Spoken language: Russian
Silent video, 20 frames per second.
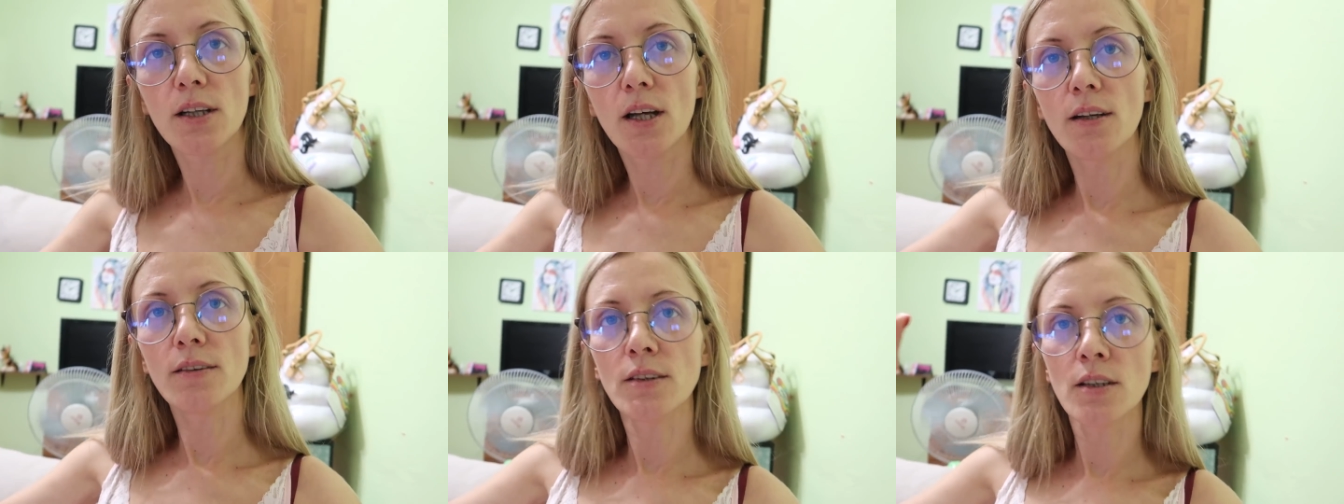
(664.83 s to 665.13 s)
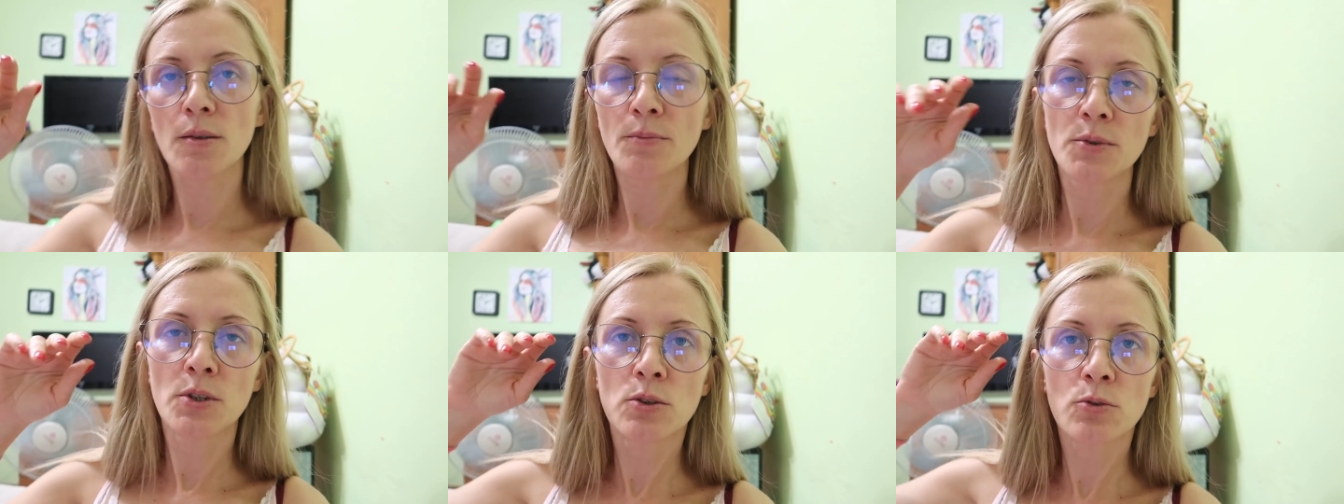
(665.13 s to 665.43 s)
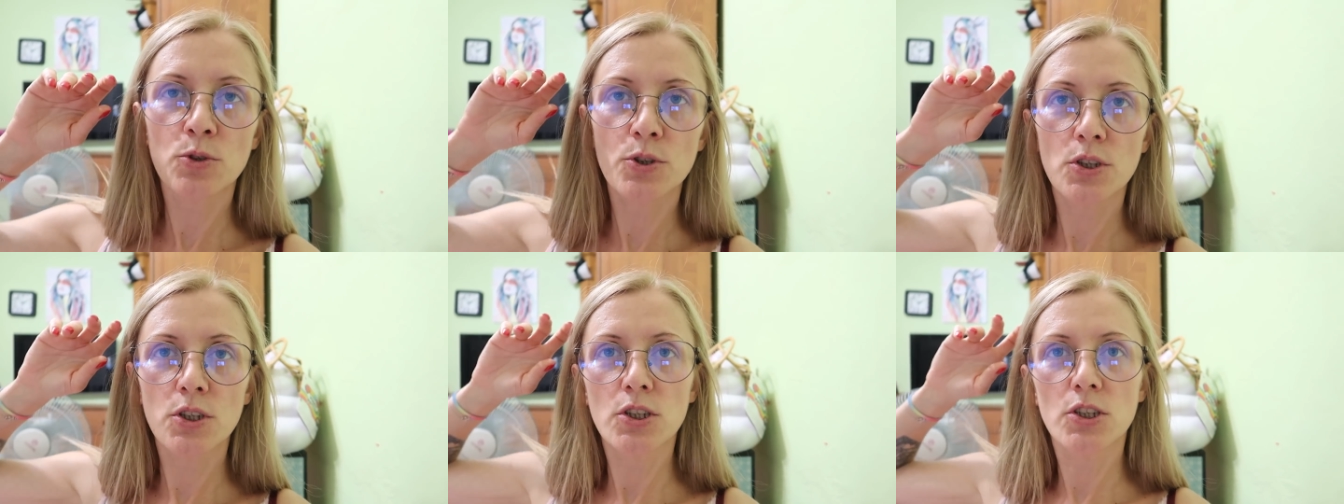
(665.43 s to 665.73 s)
главное, мне
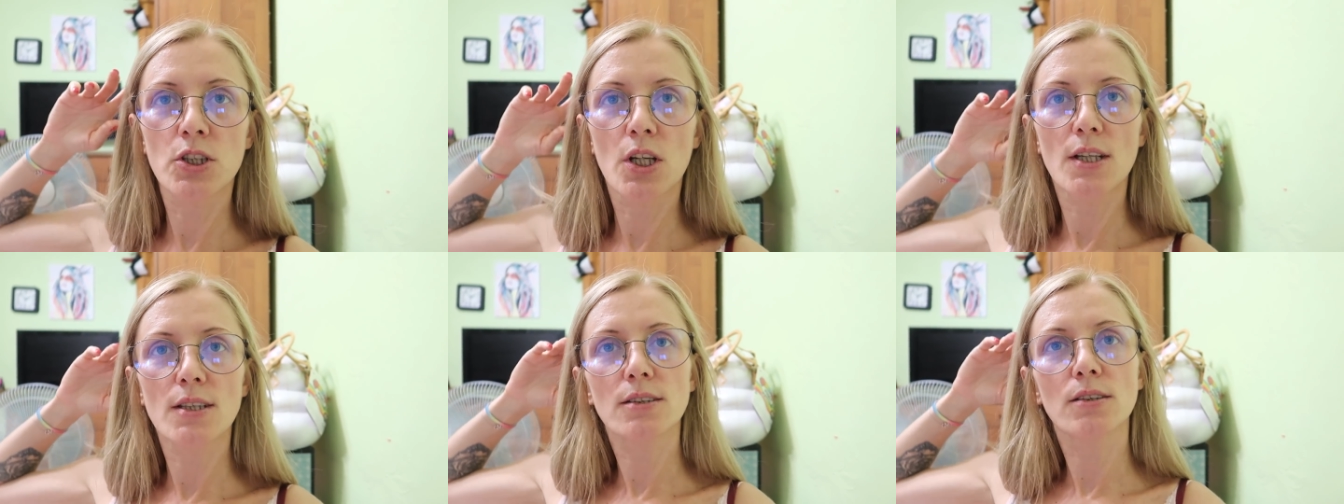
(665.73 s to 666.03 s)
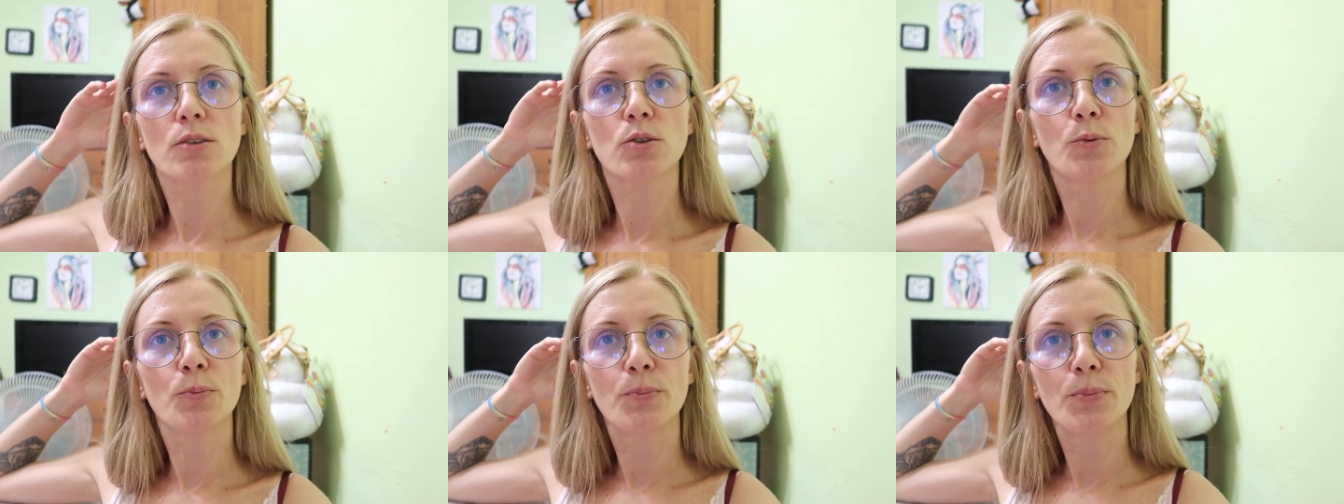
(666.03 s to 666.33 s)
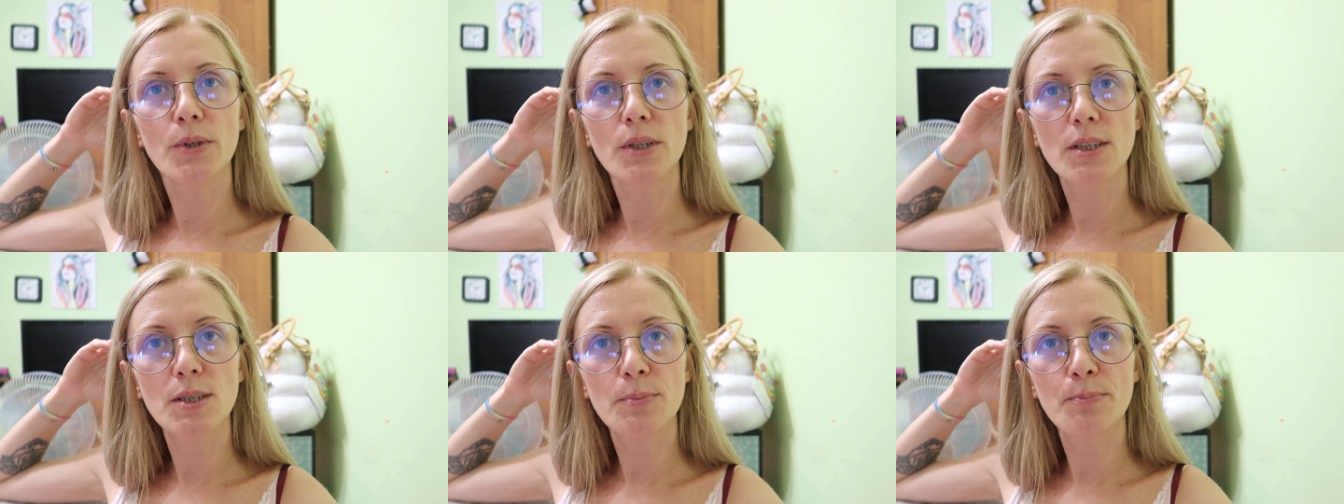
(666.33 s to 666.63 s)
нужно сейчас
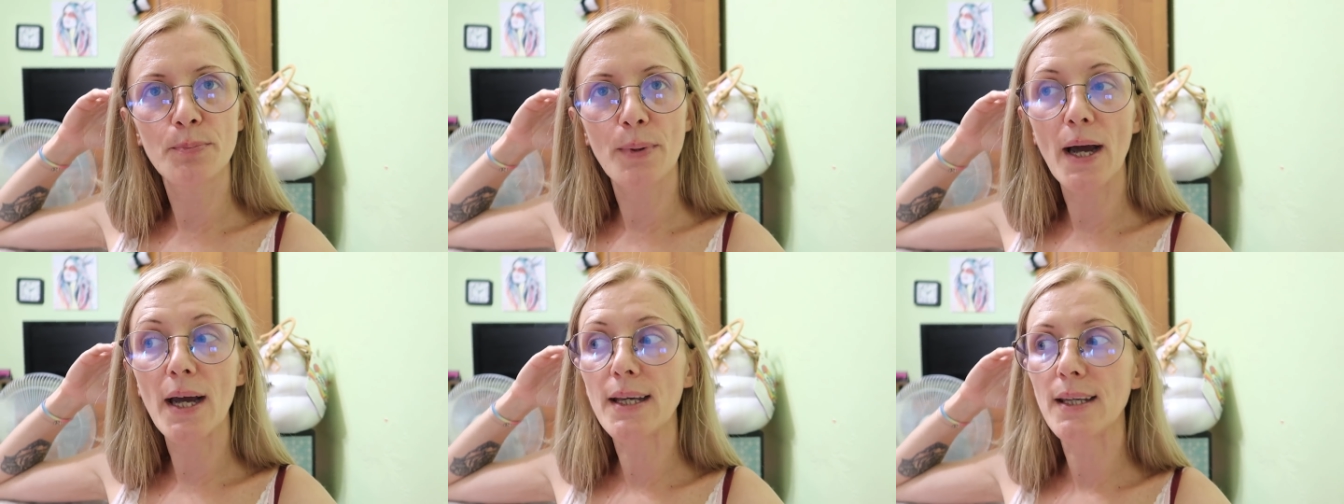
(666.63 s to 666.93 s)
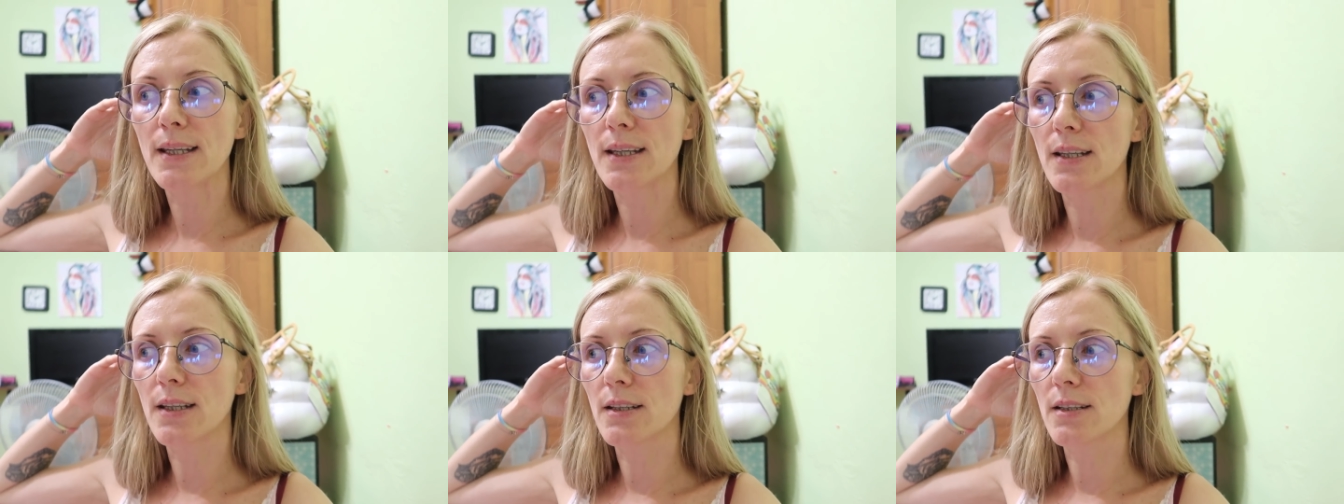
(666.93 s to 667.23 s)
купить пакет